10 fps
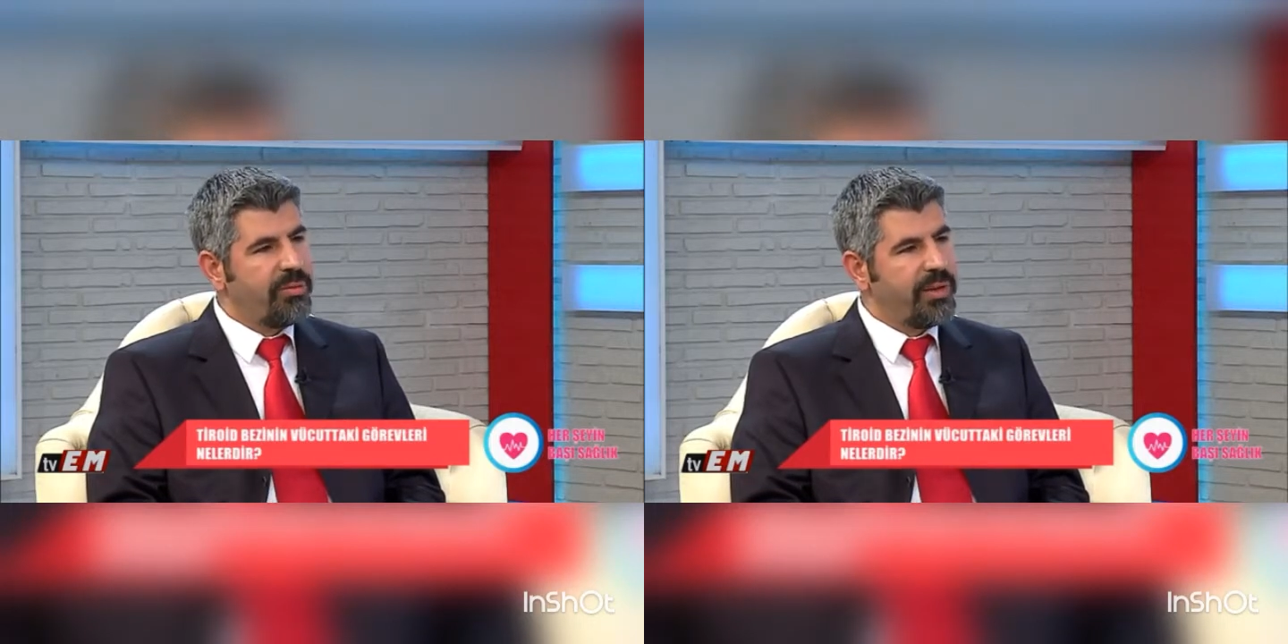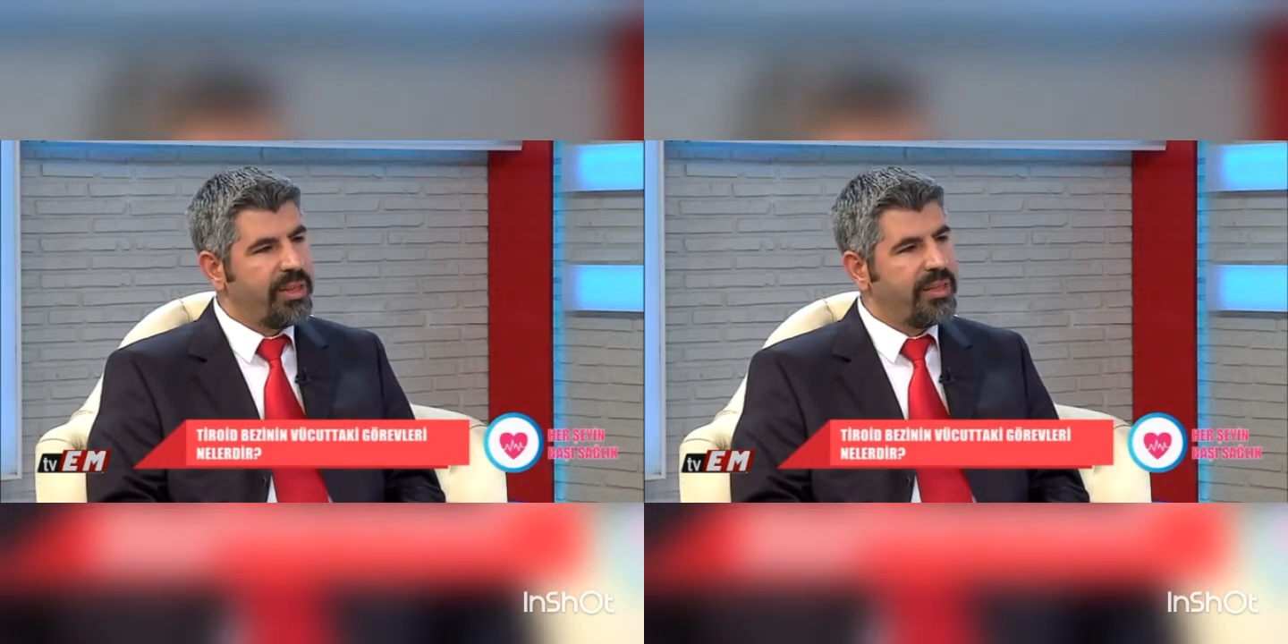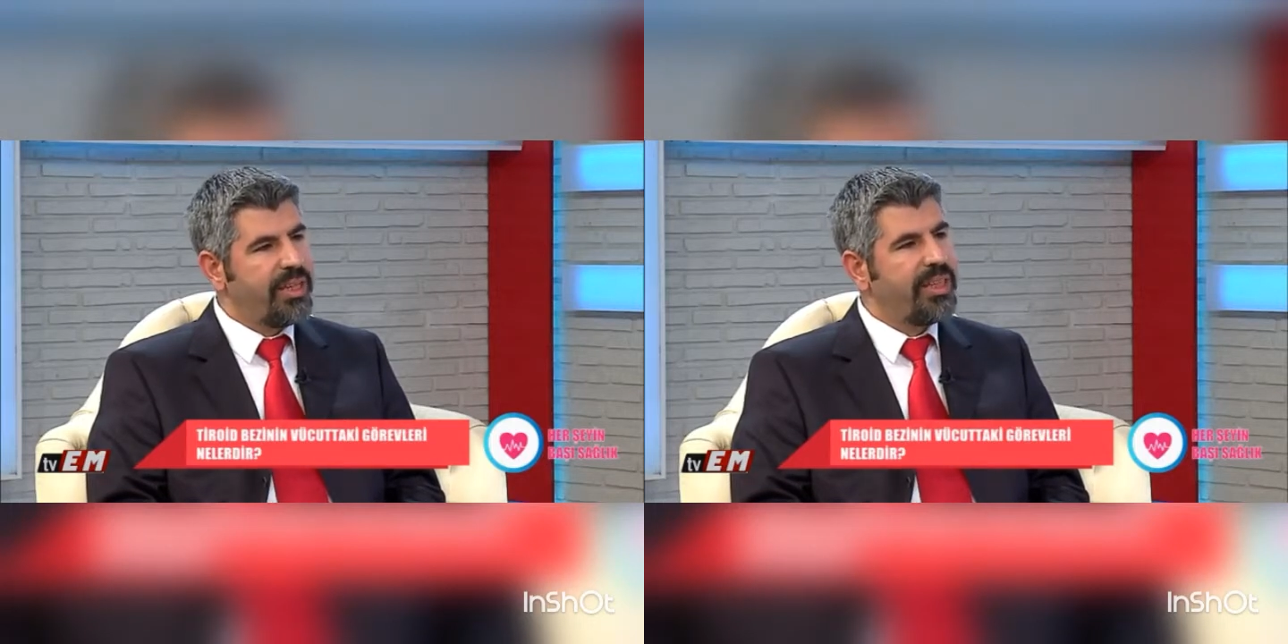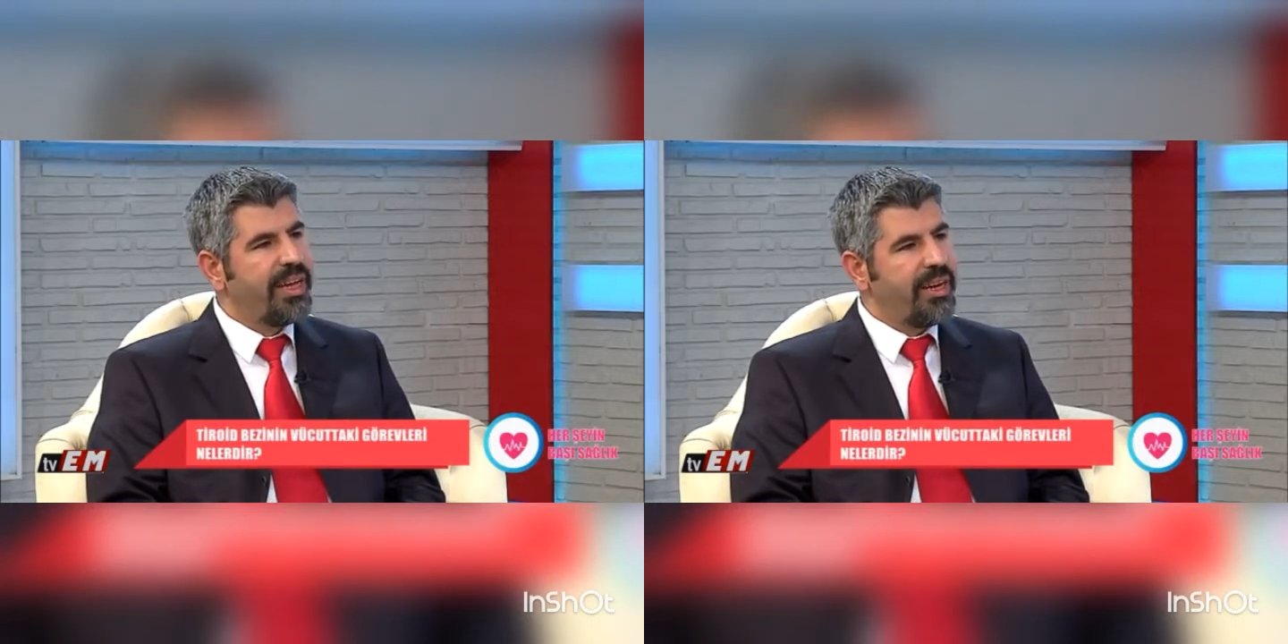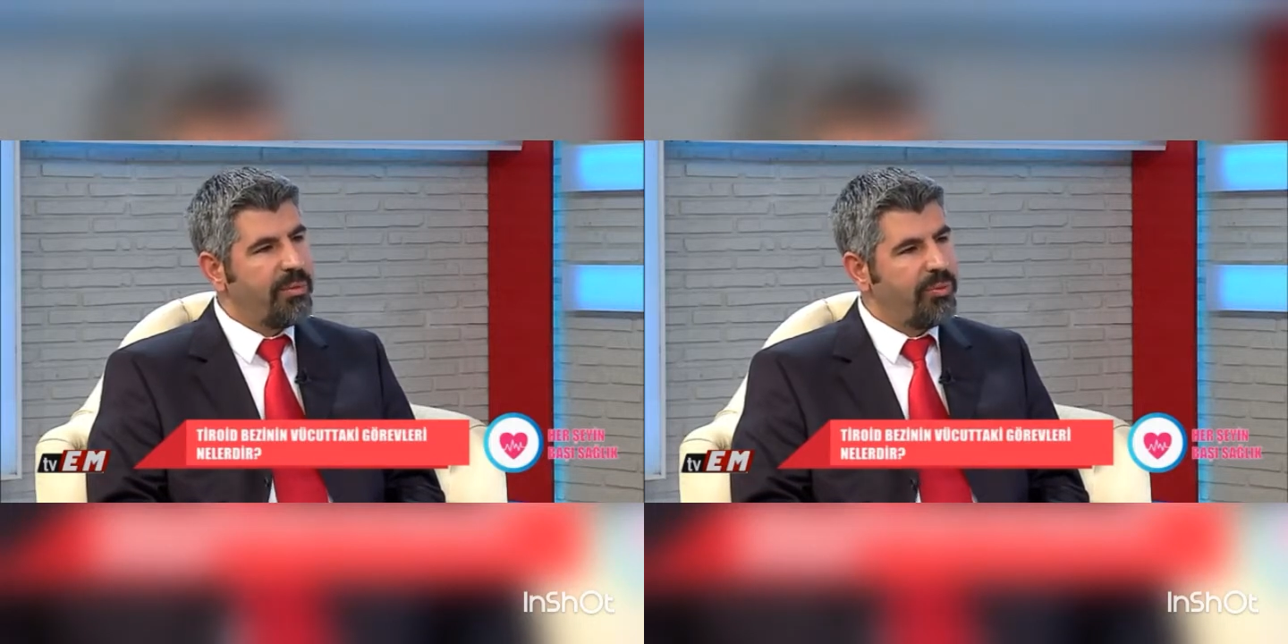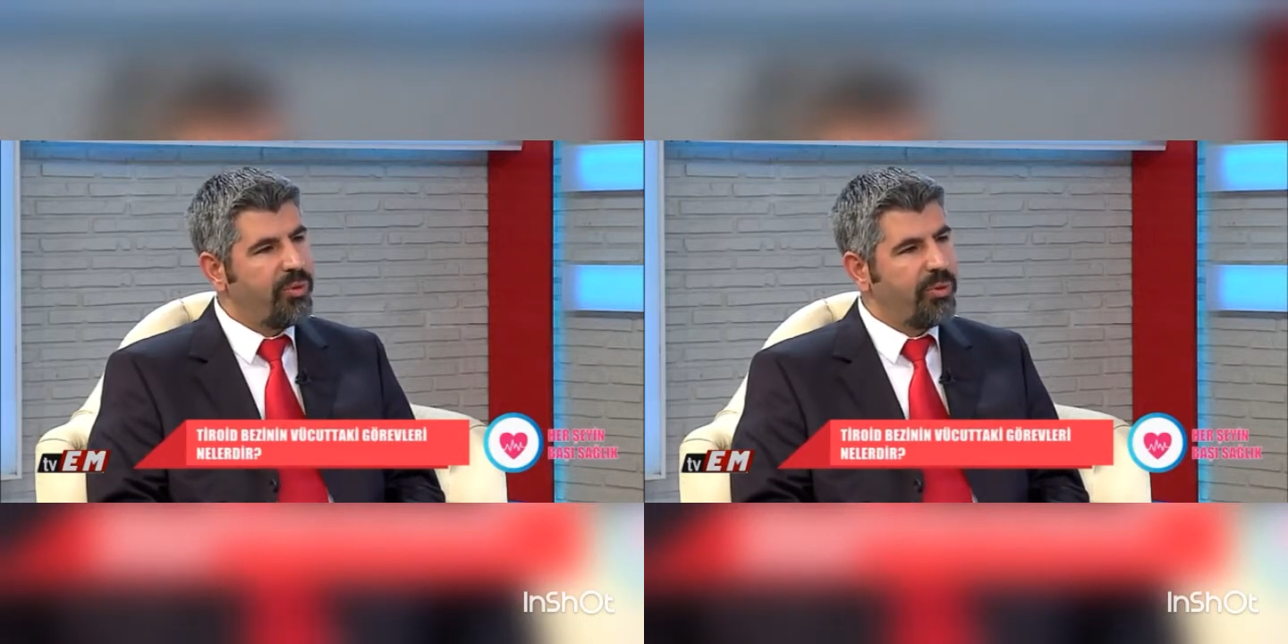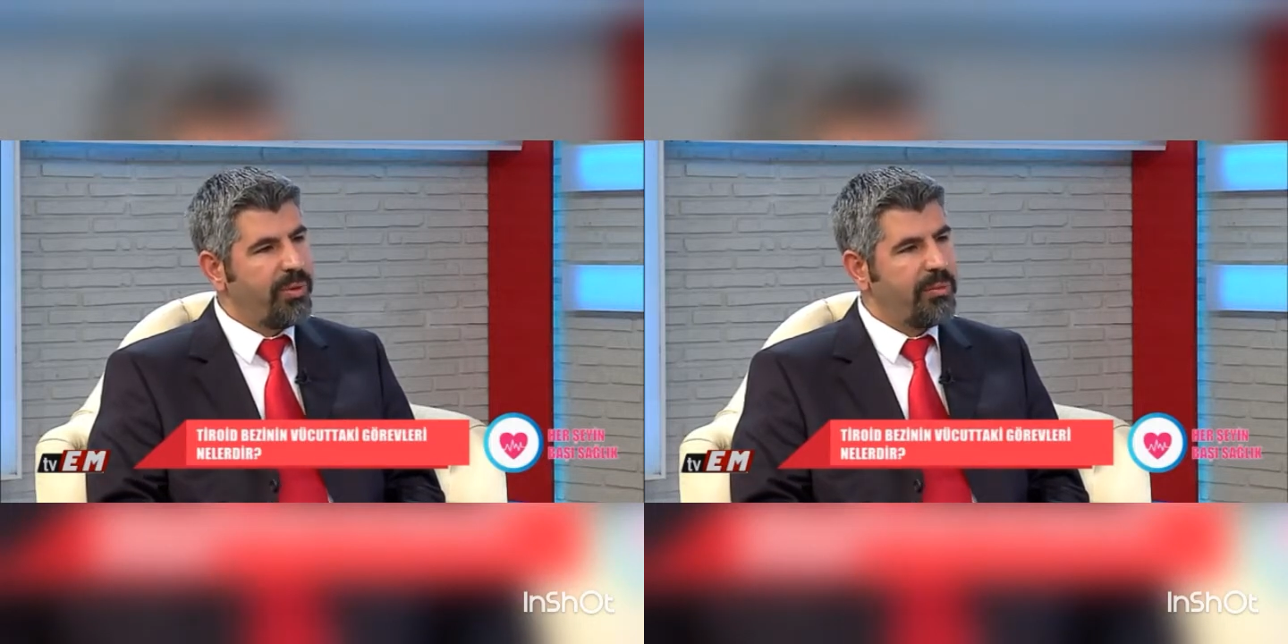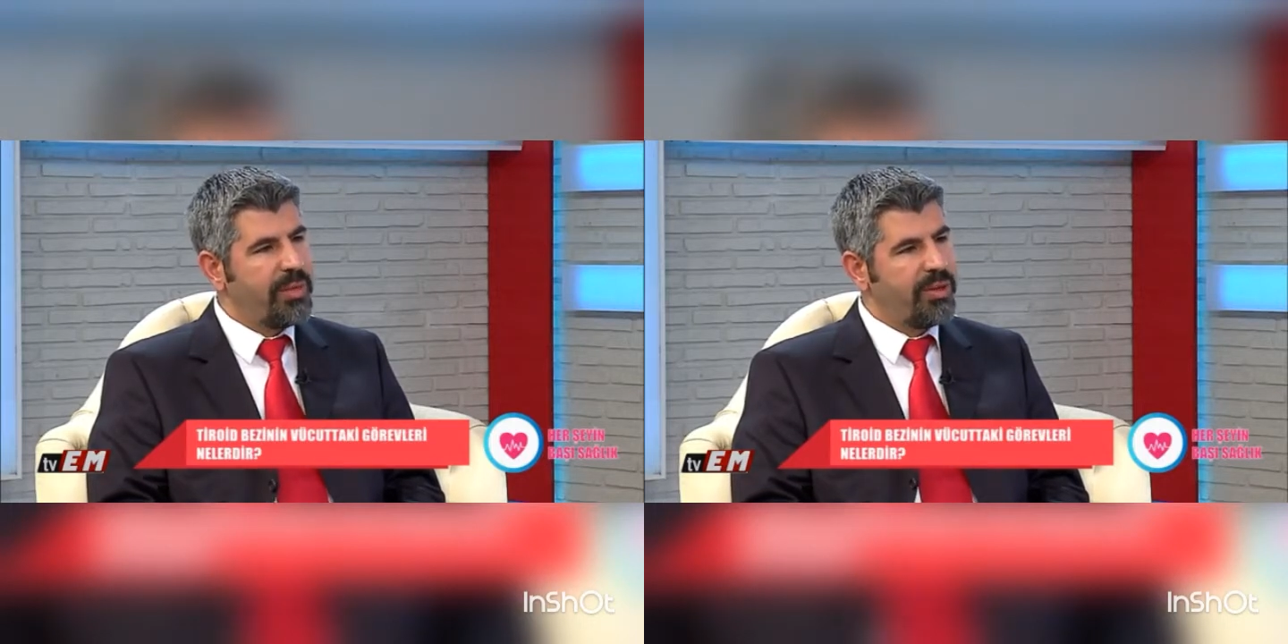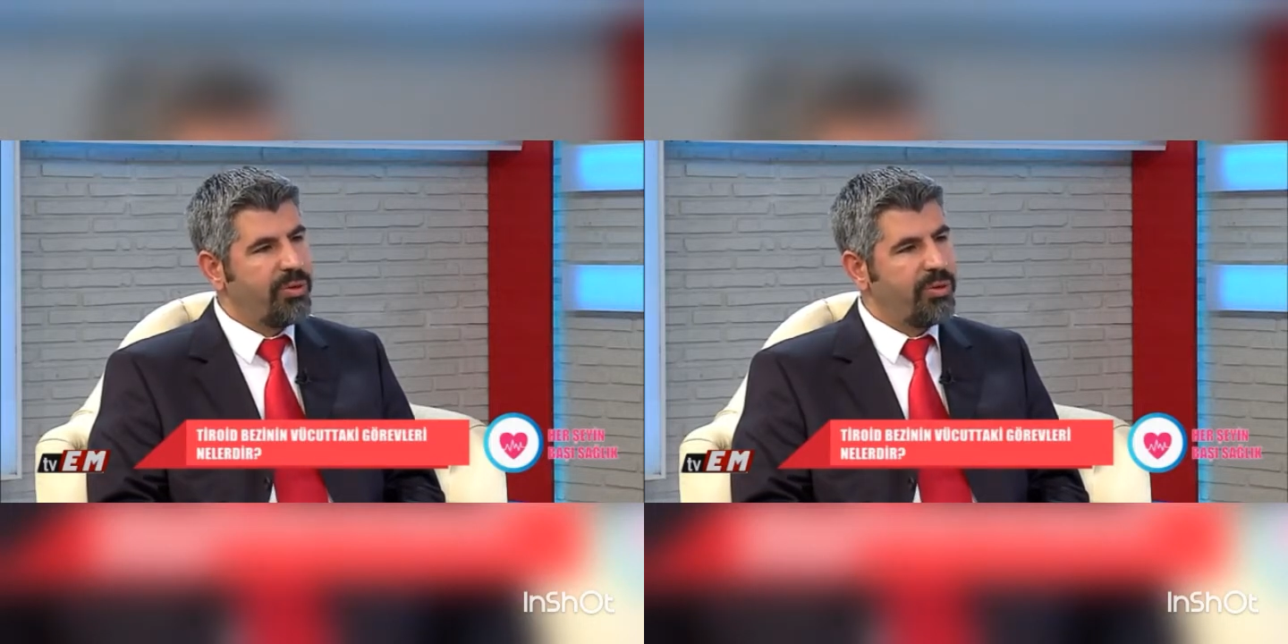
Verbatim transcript: bezinde terleme problemleri